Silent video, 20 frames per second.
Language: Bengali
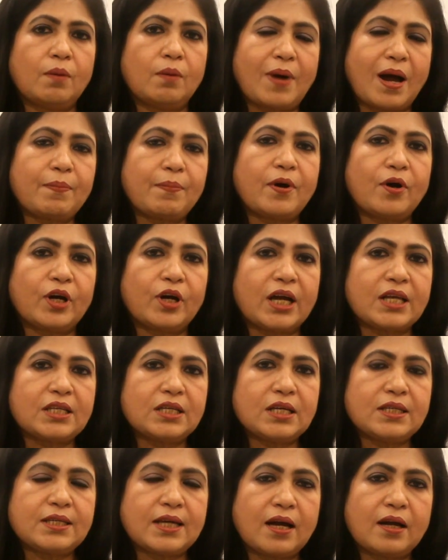মা পাওয়া
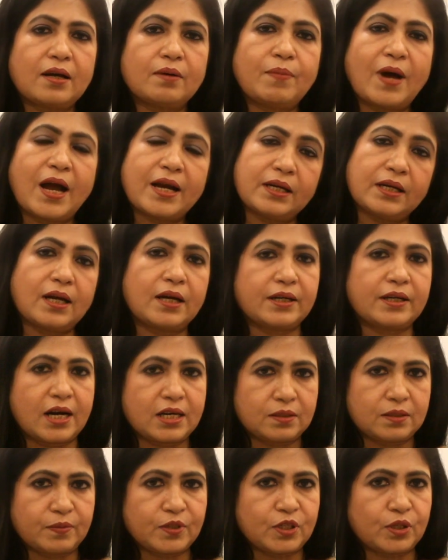গেছে যার ভার্টিক্যাল
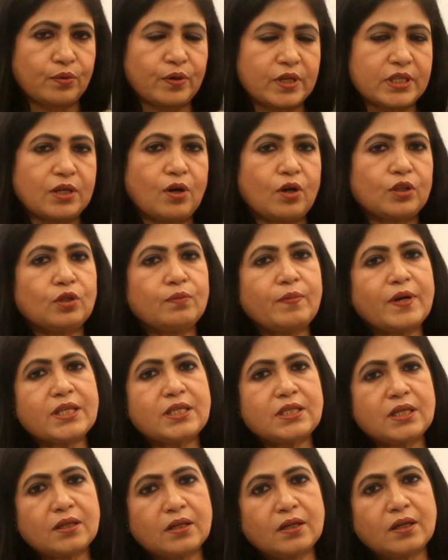ট্রান্সমিশন হয়েছে অথবা
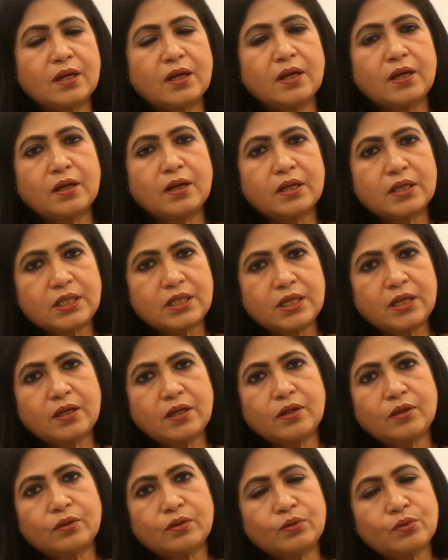যে যে
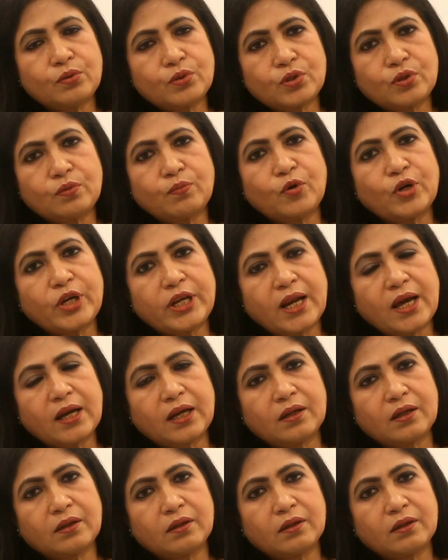দুজন মহিলা